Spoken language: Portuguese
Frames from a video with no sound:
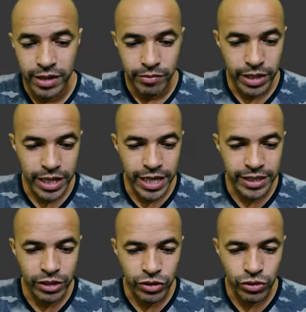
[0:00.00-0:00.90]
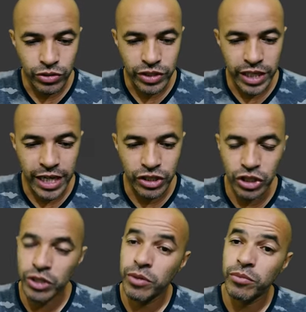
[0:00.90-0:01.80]
Beleza, eu estou
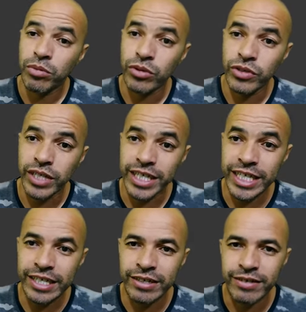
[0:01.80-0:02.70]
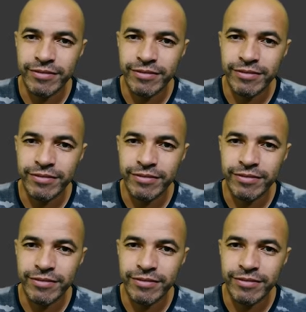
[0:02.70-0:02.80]
ciente. Prosseguir.